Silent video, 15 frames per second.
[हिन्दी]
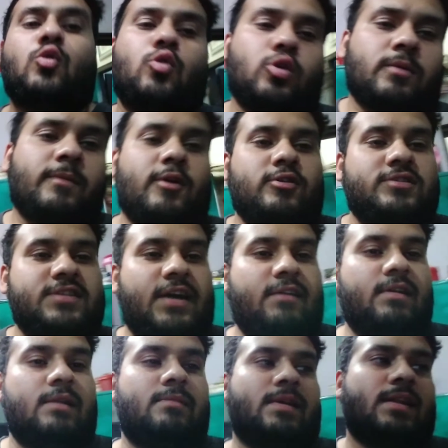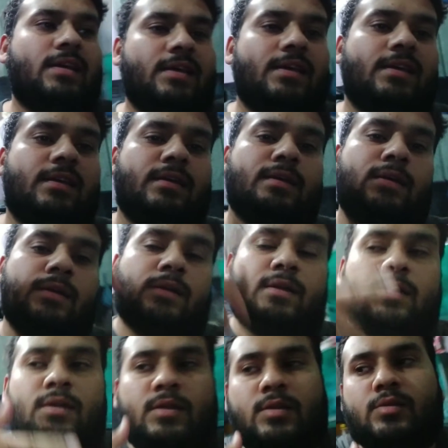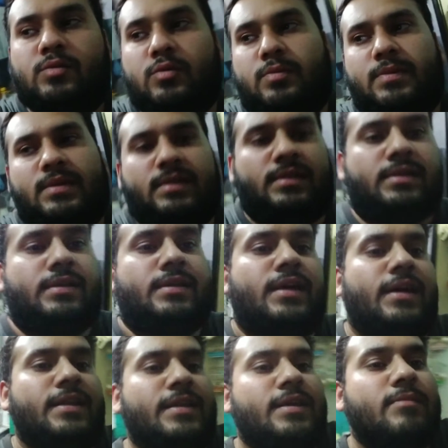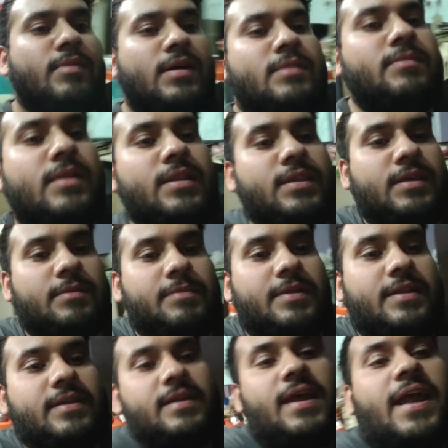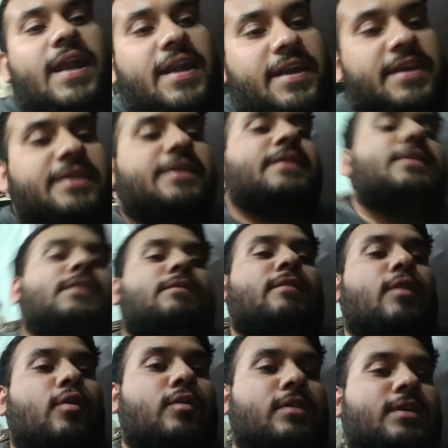कोरमा और चावल बने हैं तो फिर खाने के बाद मिलते हैं फिर एंडिंग करते हैं ब्लॉग